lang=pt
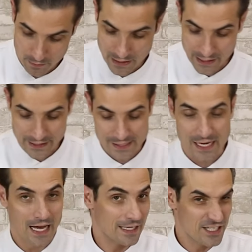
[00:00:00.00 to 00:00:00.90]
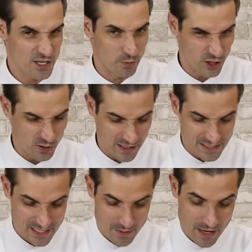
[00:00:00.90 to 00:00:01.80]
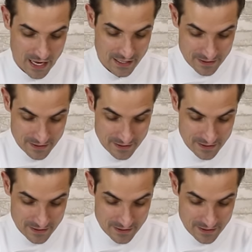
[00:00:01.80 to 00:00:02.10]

Beleza, ali tinha um pouquinho mais de 100 ml.